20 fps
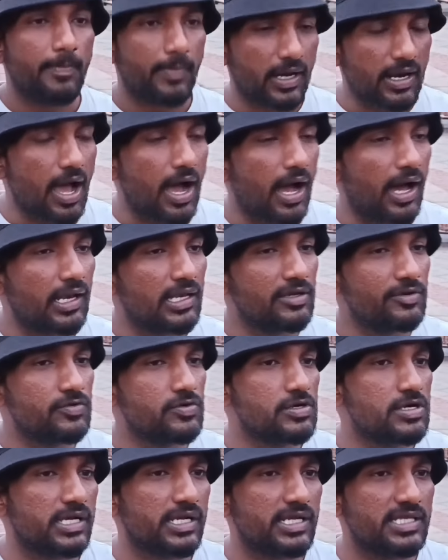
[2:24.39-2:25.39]
మన
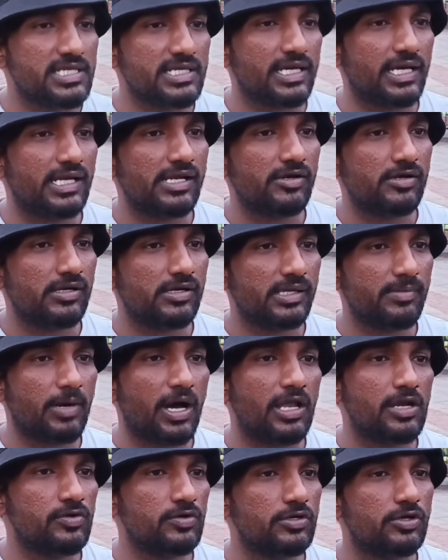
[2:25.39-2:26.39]
హాలీవుడ్ రేంజ్ కానివ్వండి
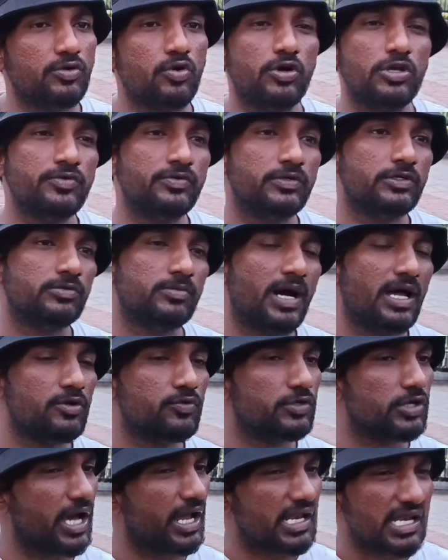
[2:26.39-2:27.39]
బాలీవుడ్ కోలీవుడ్
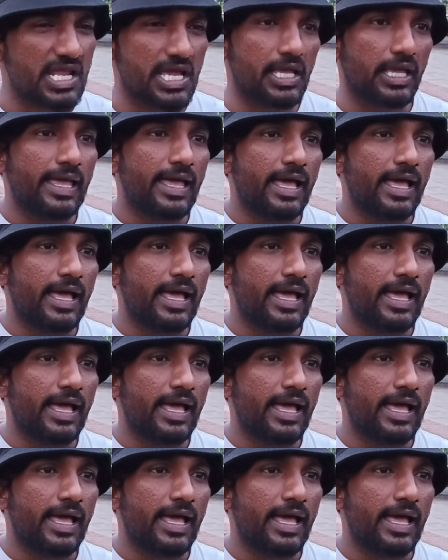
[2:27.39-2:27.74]
మాలీవుడ్ అన్ని